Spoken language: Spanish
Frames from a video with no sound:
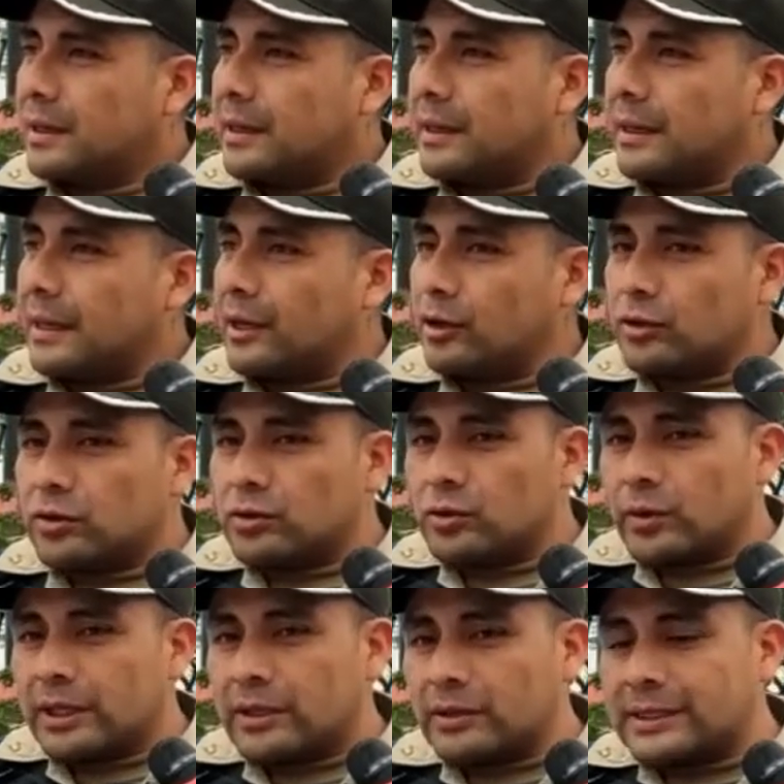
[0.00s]
Eh, el otro
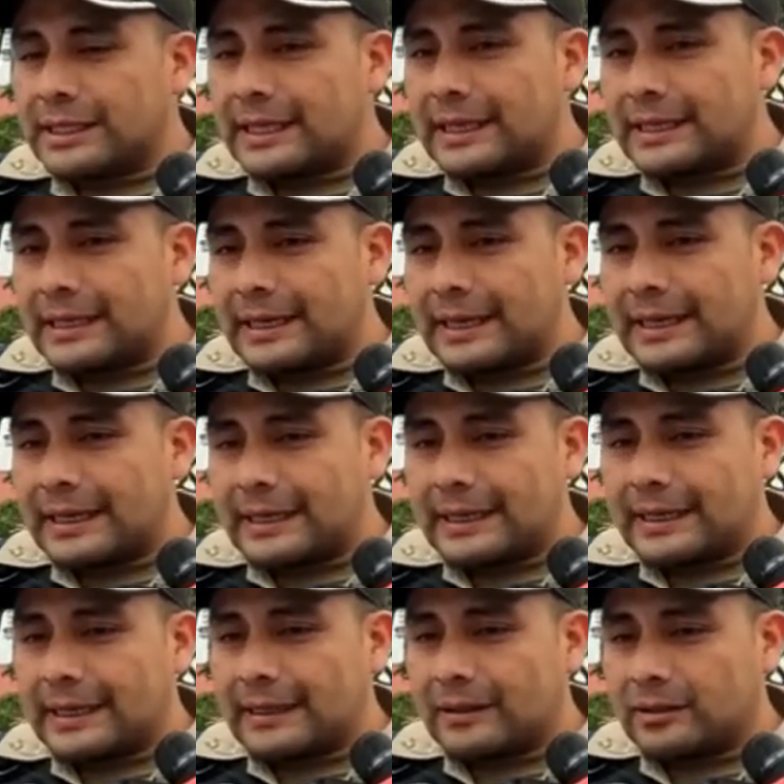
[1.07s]
sujeto se queda
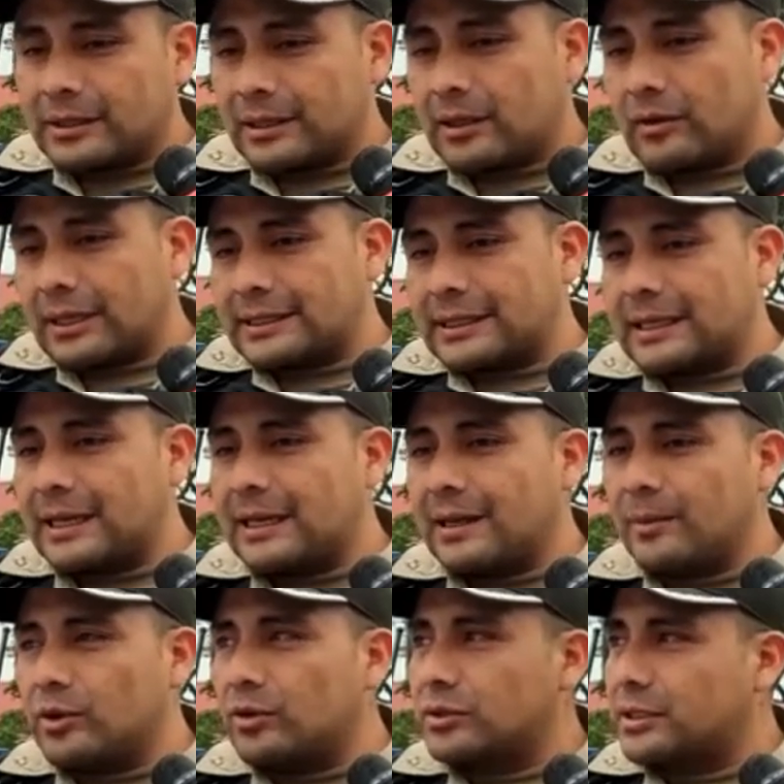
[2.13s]
en, o sea, de lo que se cae la
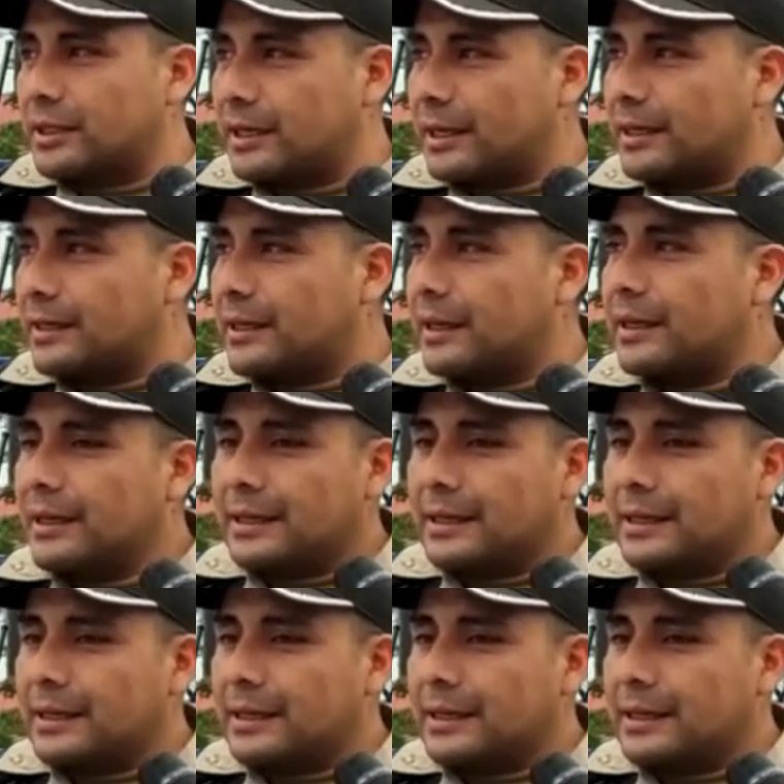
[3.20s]
motocicleta,